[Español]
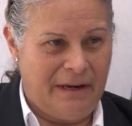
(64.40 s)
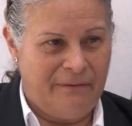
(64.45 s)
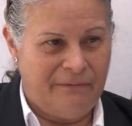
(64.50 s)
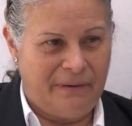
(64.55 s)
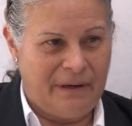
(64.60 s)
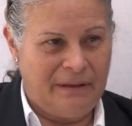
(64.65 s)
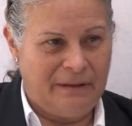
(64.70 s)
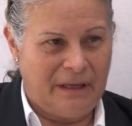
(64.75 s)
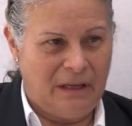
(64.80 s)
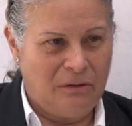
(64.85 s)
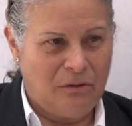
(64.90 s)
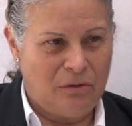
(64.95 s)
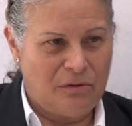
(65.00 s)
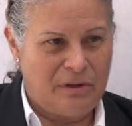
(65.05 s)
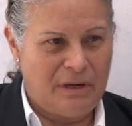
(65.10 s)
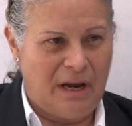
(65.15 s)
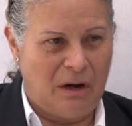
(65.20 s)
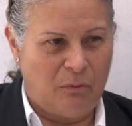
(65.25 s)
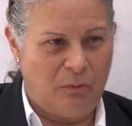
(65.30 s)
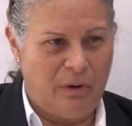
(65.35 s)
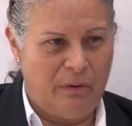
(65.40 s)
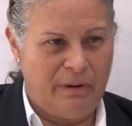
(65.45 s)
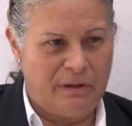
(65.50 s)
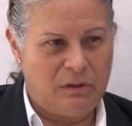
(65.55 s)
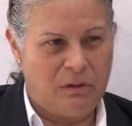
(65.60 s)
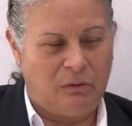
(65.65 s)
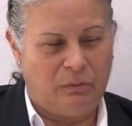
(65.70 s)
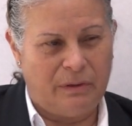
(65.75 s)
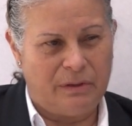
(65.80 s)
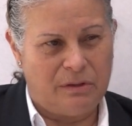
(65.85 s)
enfrentándose a
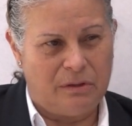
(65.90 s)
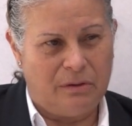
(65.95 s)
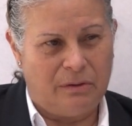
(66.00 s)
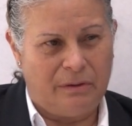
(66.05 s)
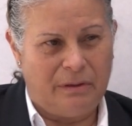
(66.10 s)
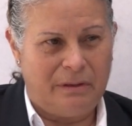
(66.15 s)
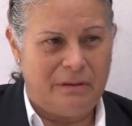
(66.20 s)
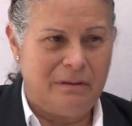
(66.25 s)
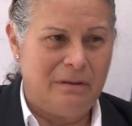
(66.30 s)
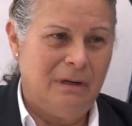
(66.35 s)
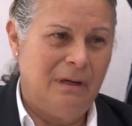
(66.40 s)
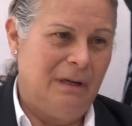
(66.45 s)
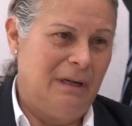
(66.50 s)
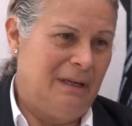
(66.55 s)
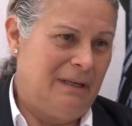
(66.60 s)
nuevas situaciones.